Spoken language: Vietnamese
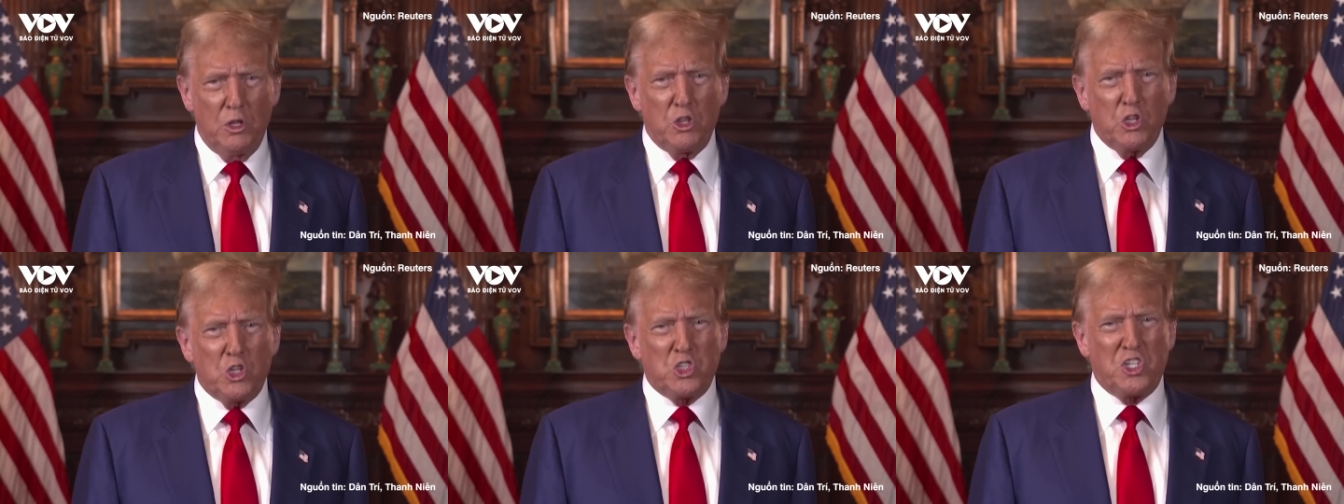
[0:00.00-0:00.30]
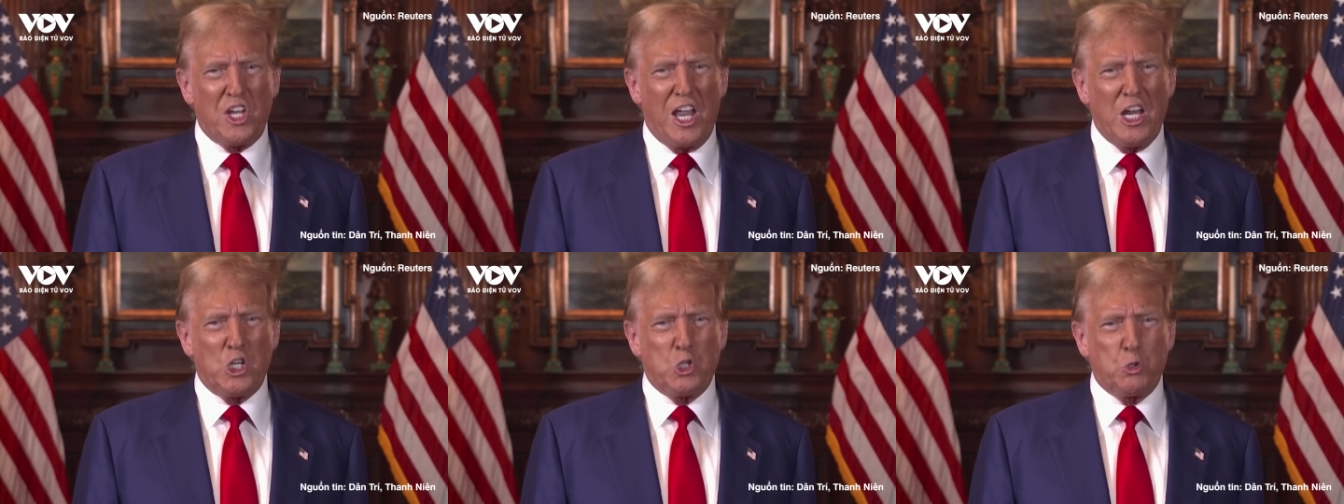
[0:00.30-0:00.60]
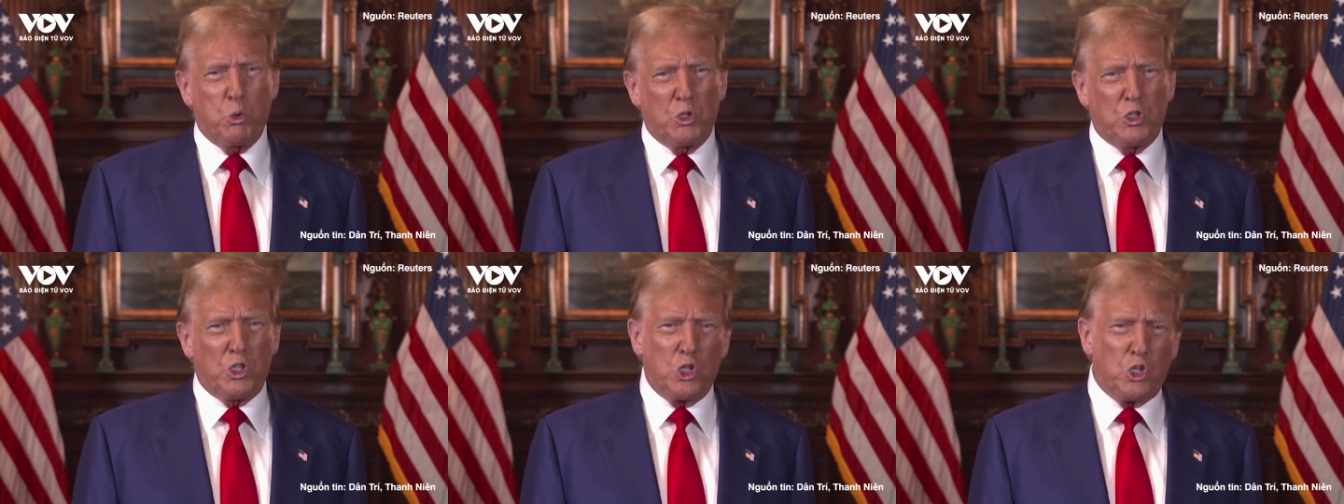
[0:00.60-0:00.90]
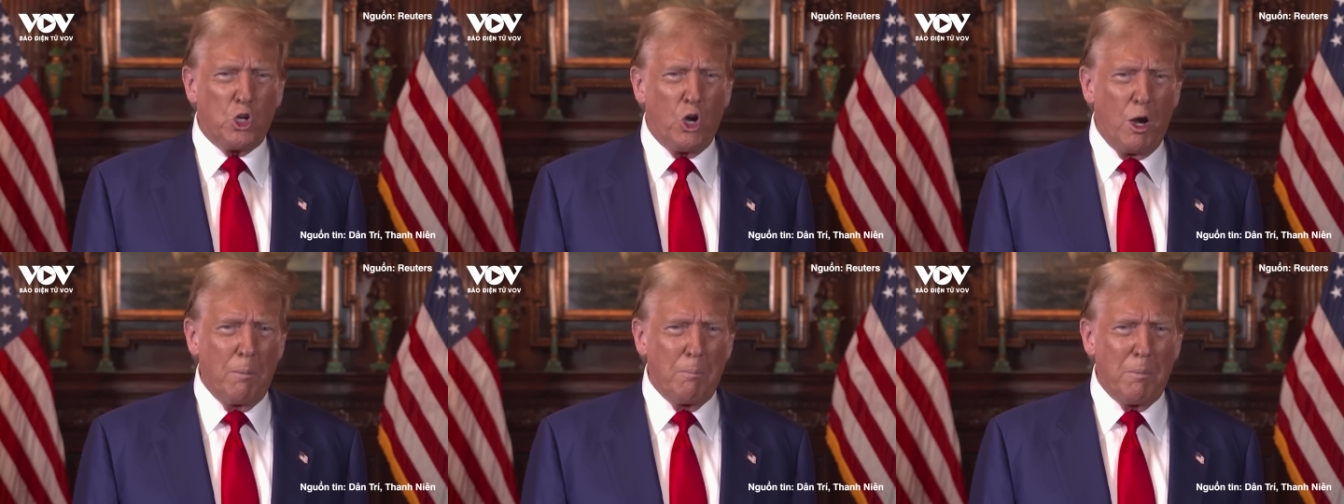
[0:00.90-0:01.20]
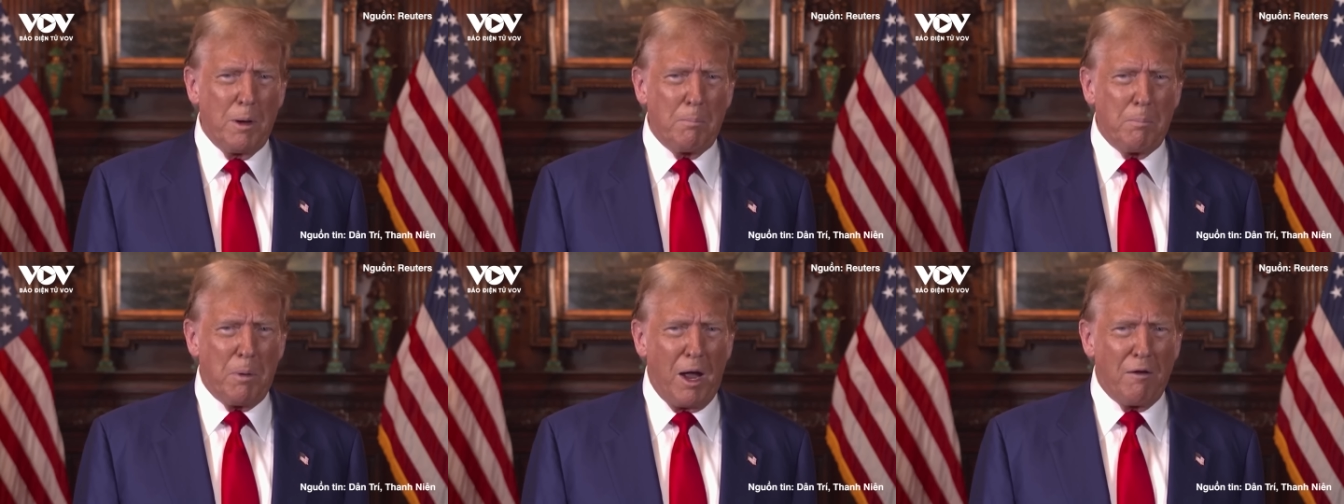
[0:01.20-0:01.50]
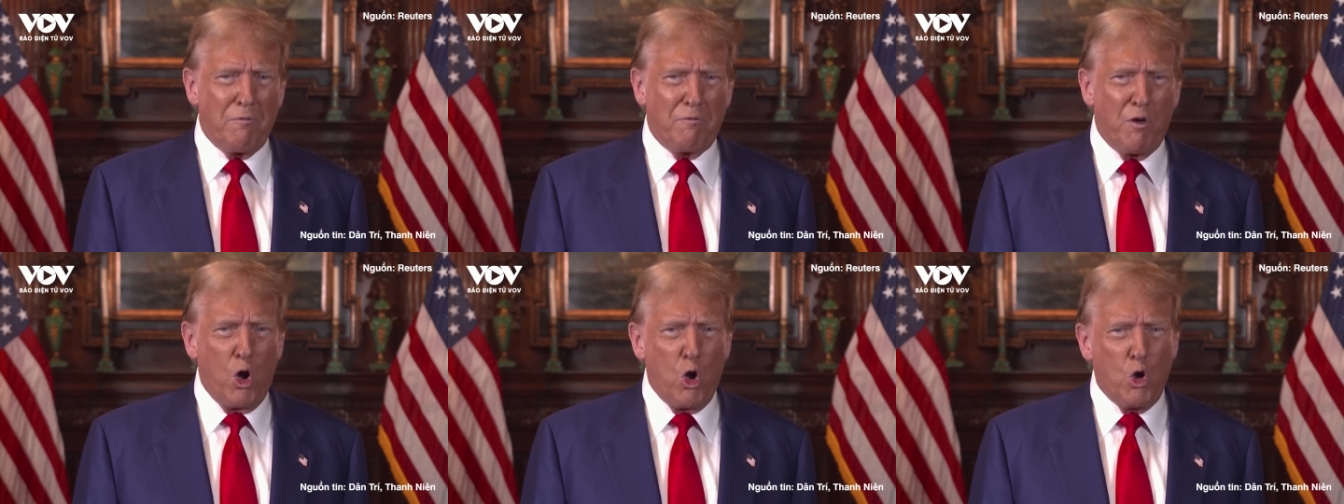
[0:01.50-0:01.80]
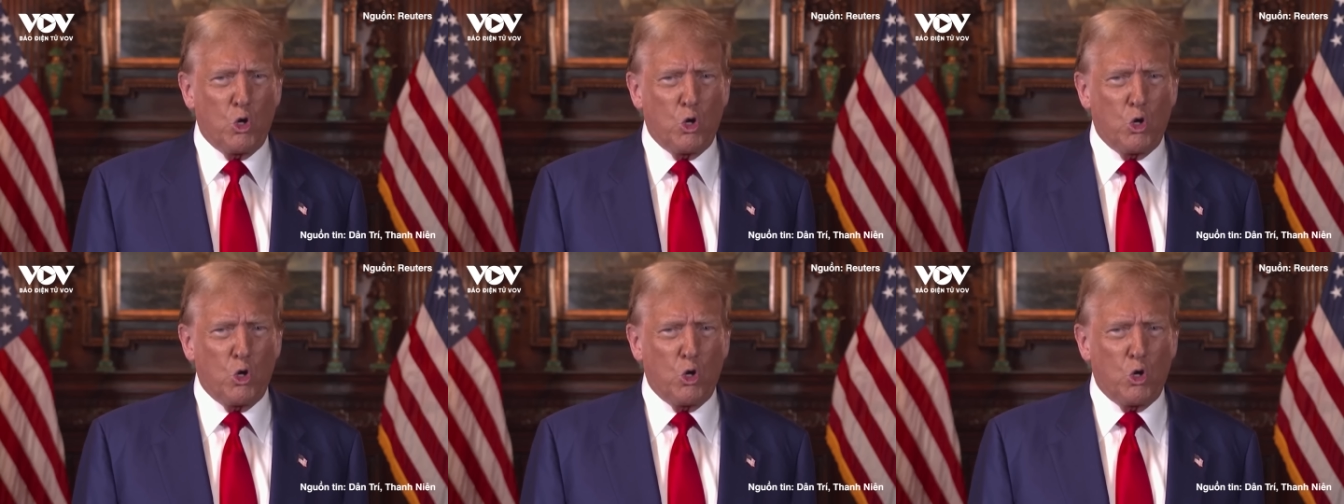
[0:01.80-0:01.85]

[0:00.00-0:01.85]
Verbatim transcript: Tổng thống của Đảng Cộng Hòa cũng tiết lộ